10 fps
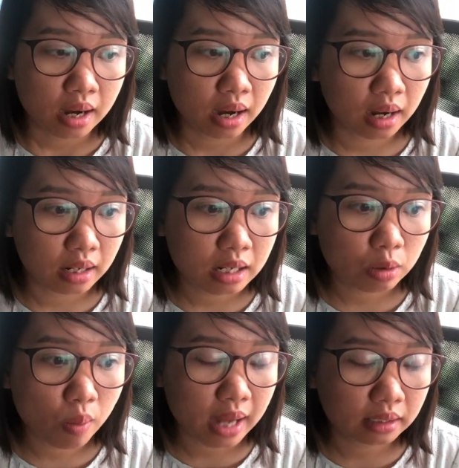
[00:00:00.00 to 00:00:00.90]
à, liên
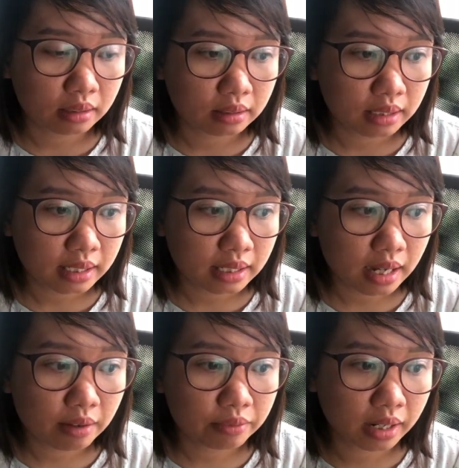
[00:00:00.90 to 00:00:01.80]
quan tới
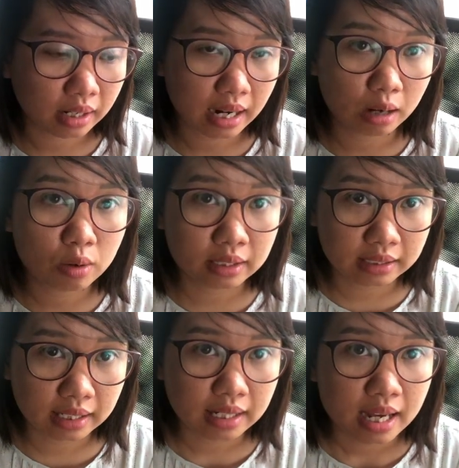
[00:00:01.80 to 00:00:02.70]
việc là luyện dịch.